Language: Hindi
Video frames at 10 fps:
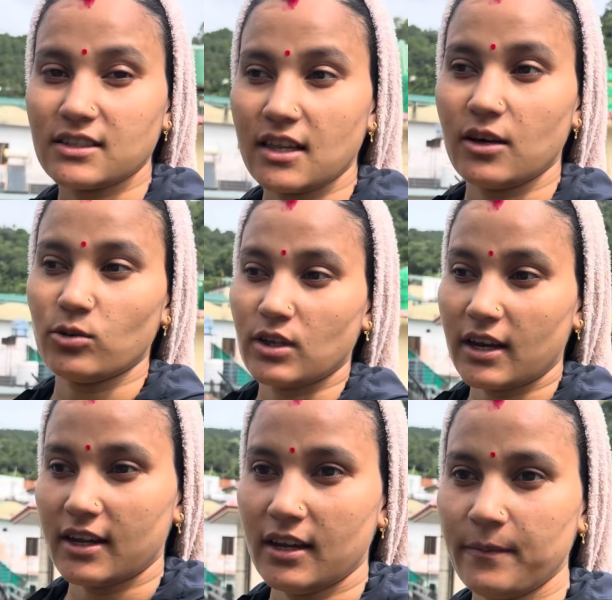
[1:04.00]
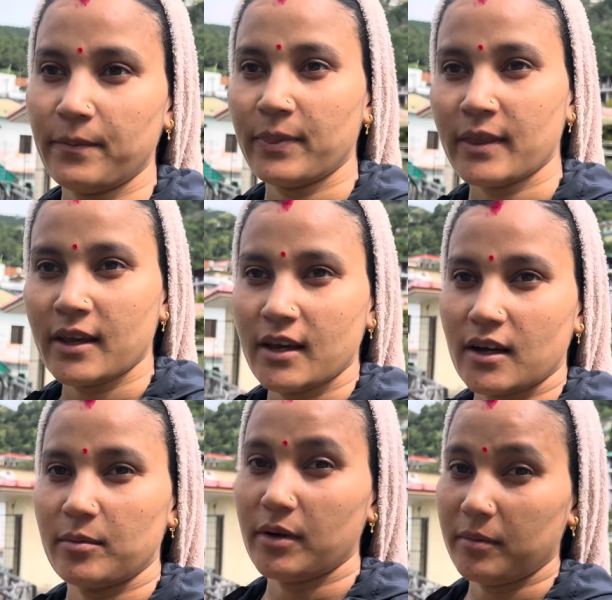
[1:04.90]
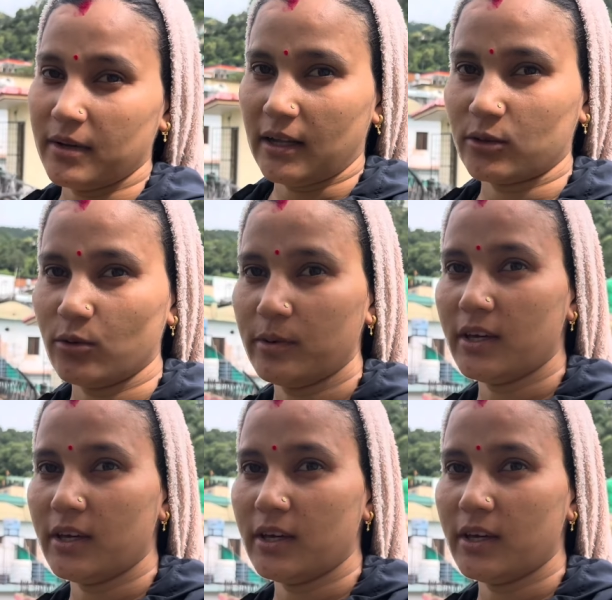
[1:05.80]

ज़्यादा हो जा रहा है कभी कभी रात को भी